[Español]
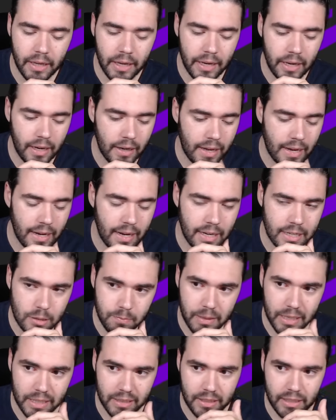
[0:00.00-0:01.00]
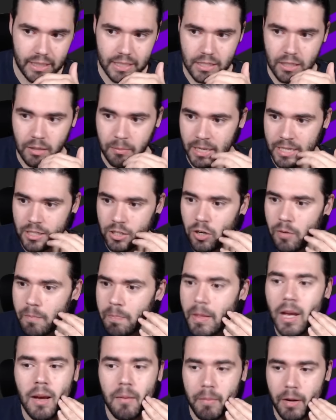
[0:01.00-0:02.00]
las partidas y más, ¿no?
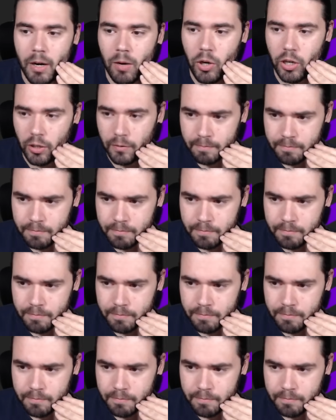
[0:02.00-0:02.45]
Pero bueno,